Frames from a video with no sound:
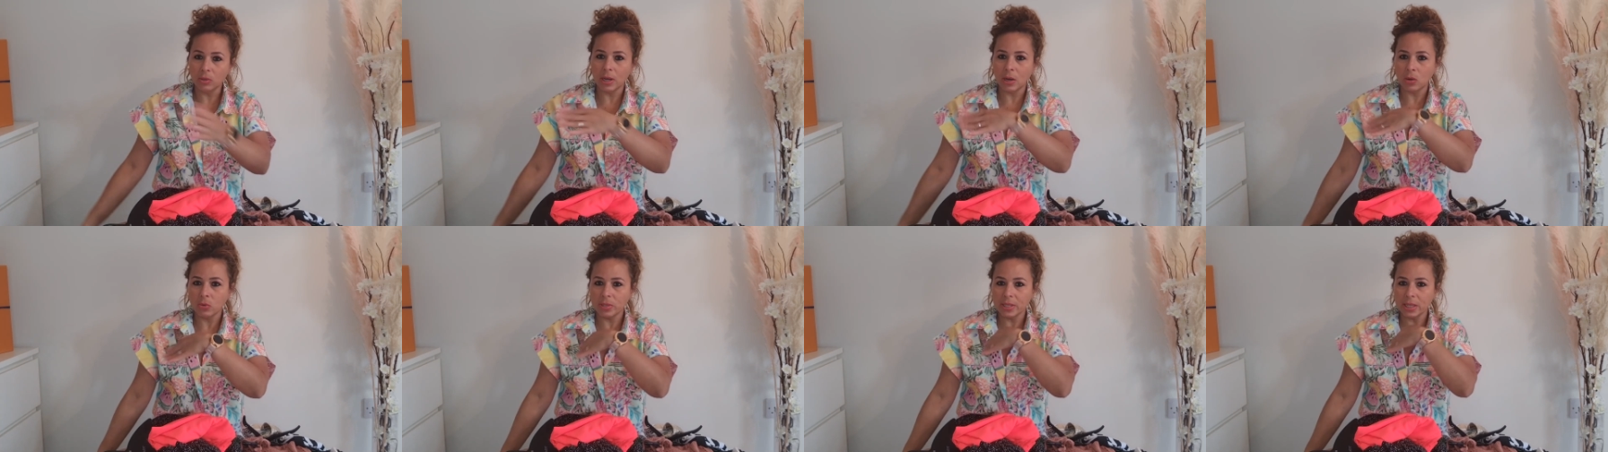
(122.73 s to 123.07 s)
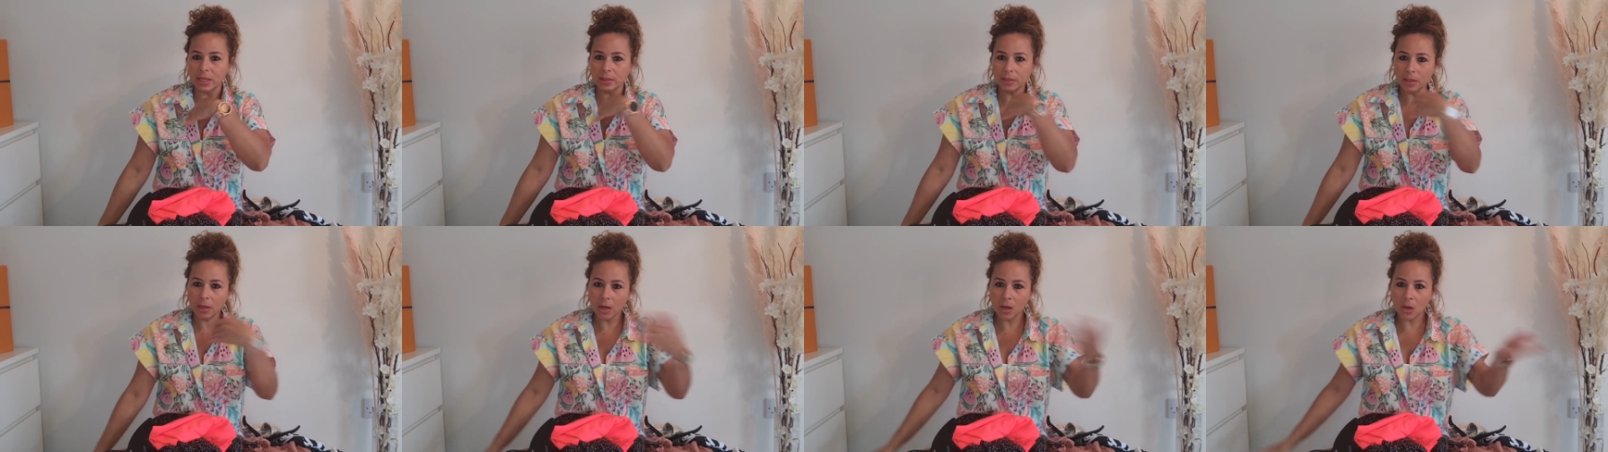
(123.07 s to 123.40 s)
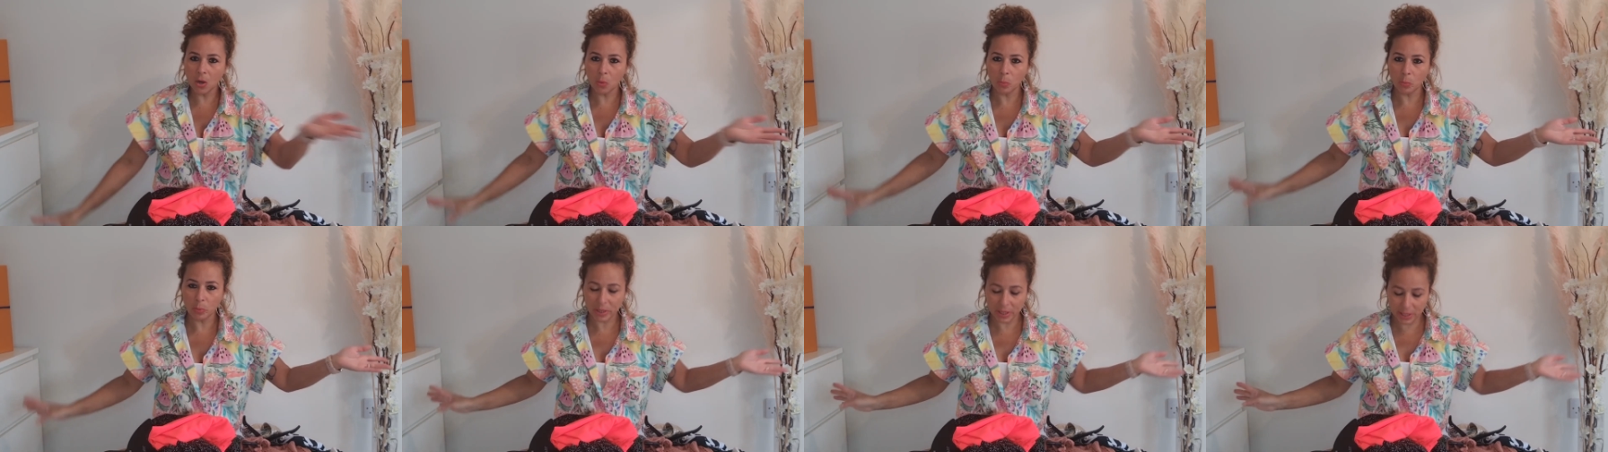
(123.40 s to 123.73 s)

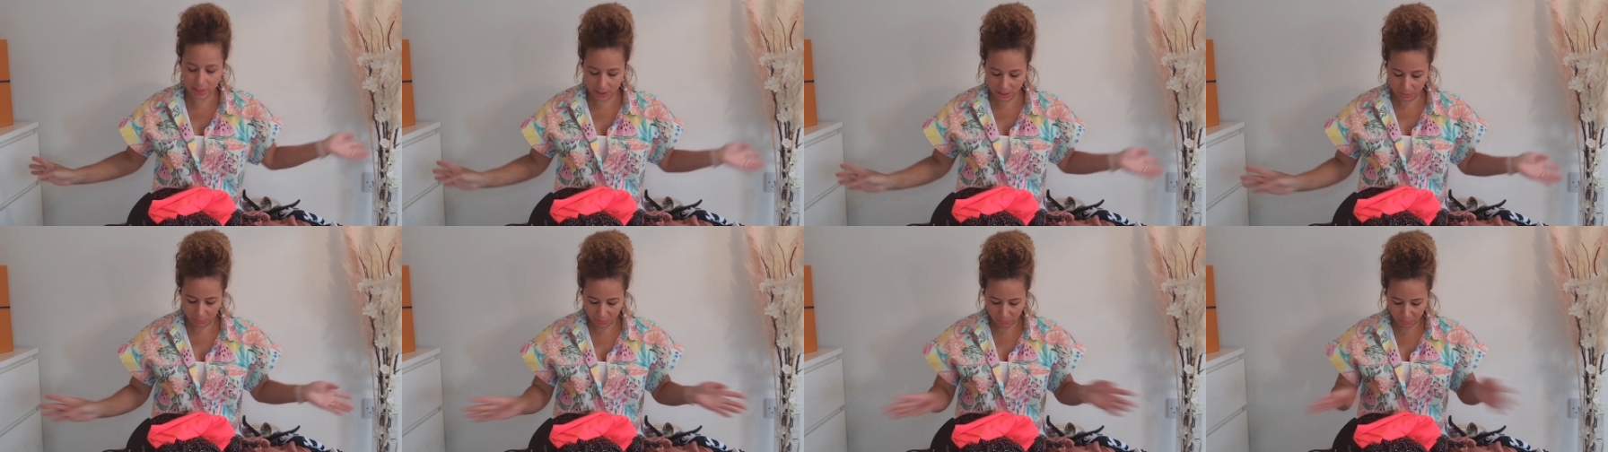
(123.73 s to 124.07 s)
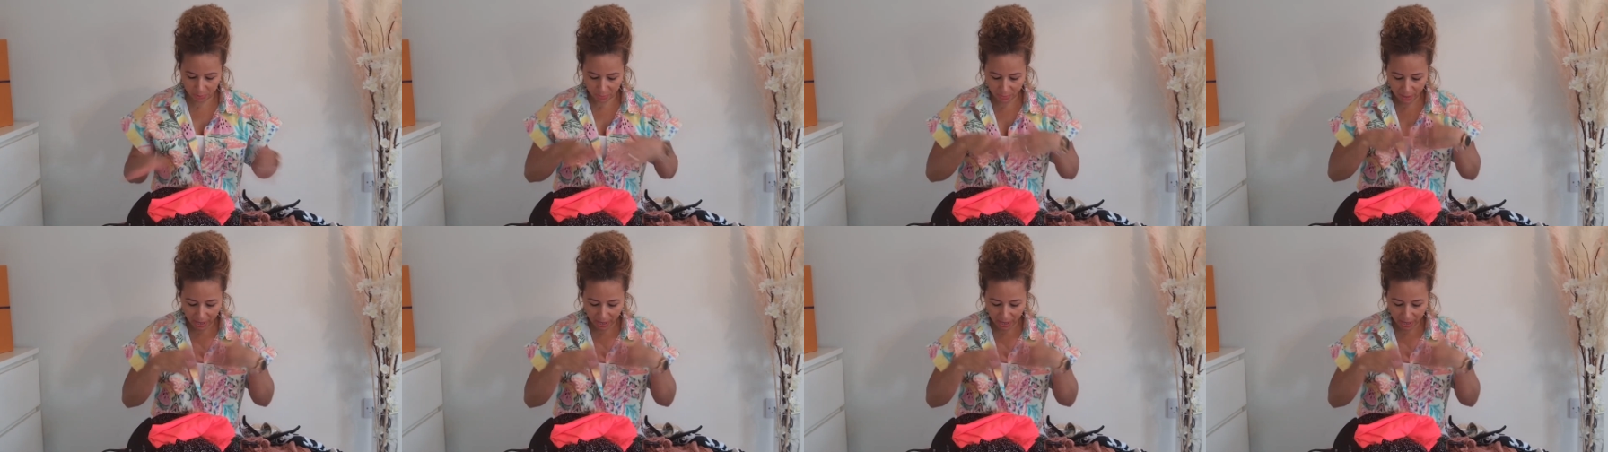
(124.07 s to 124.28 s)
calçadão para cima e para